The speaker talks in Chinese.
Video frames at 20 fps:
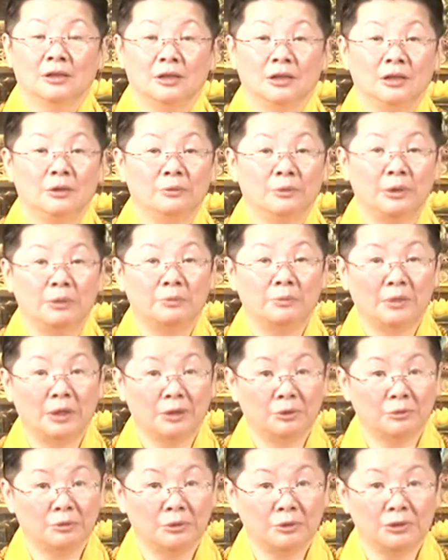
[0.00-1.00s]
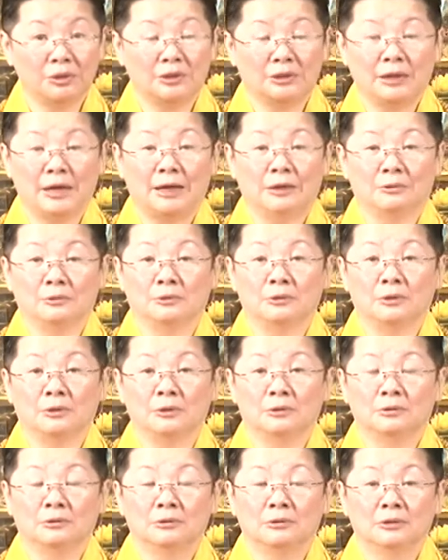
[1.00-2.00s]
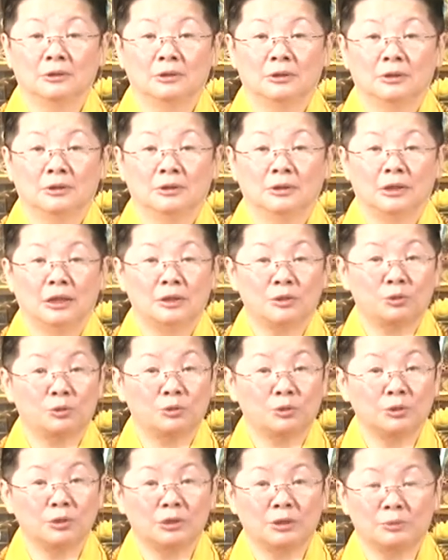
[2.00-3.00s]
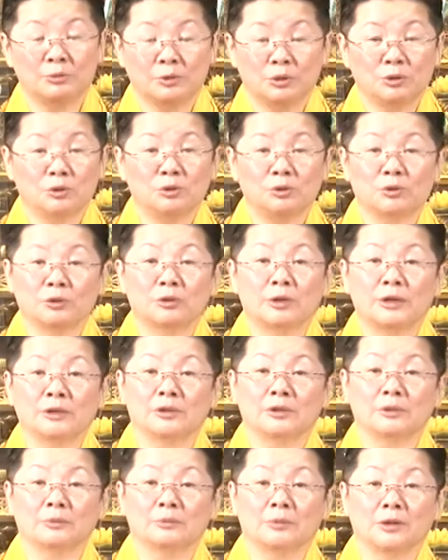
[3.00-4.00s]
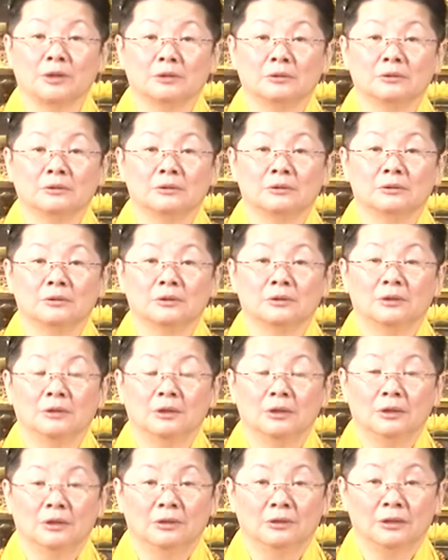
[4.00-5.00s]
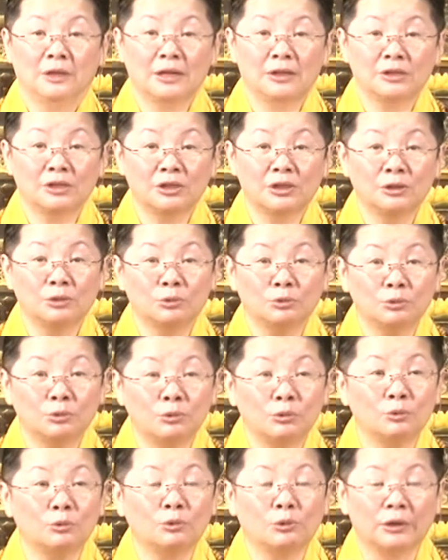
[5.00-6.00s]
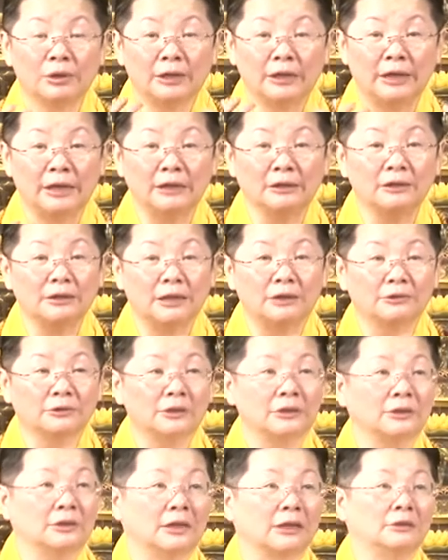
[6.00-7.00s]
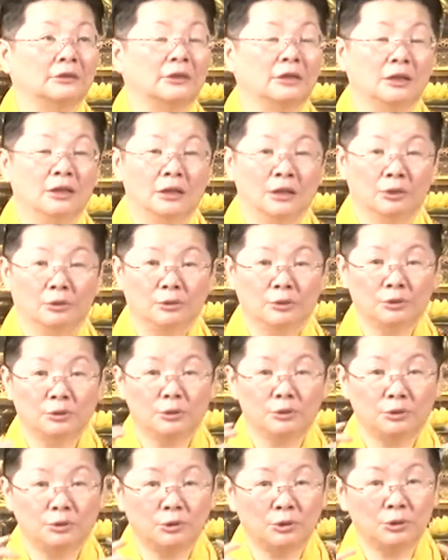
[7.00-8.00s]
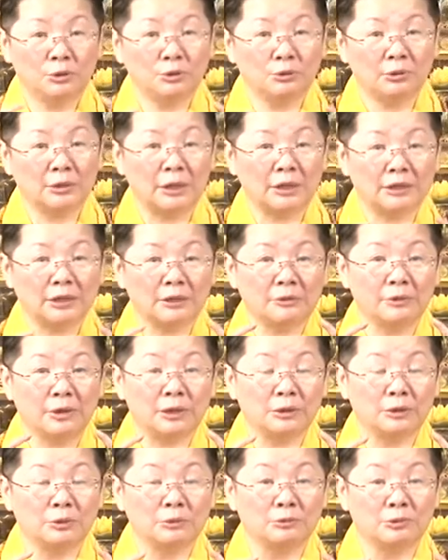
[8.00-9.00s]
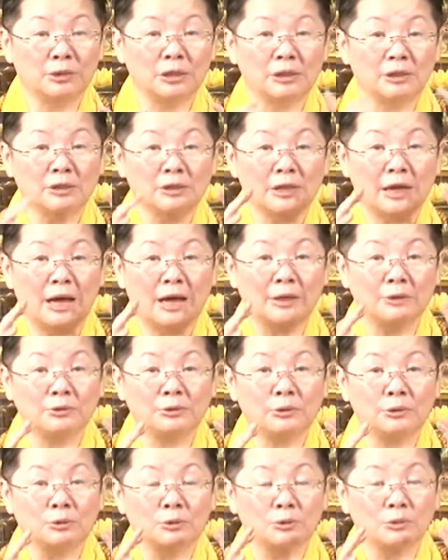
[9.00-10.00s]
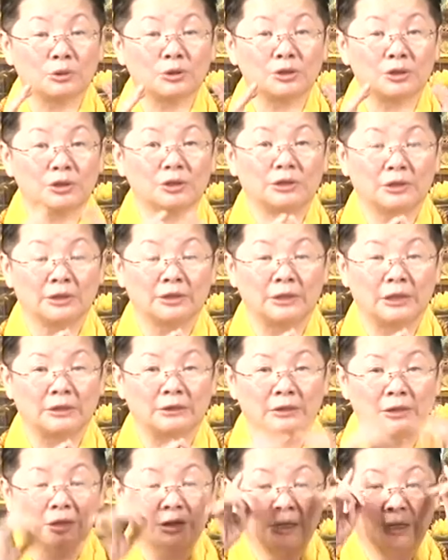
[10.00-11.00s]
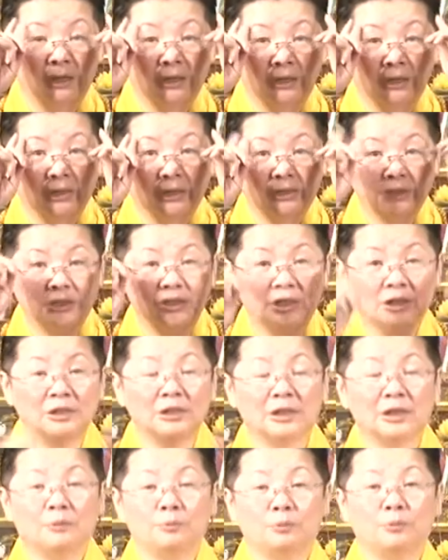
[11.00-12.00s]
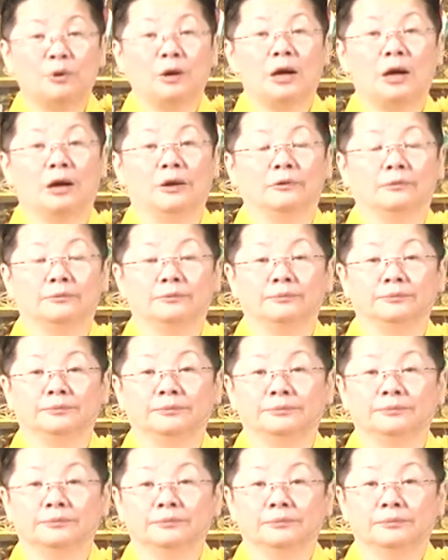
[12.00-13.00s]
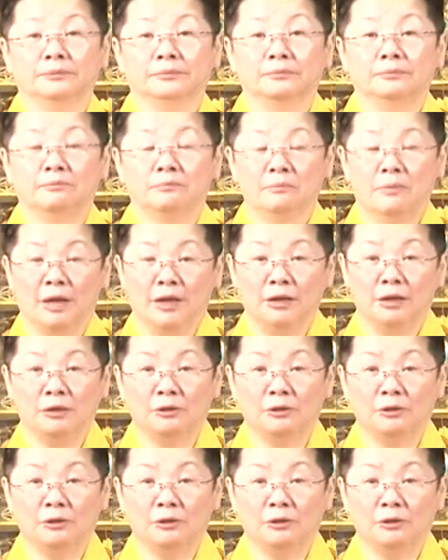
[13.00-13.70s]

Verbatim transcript: 因为美国是大国，他说什么就算什么。但是如果领导的人，或是居住在这块土地参与做事的人，心地不好，没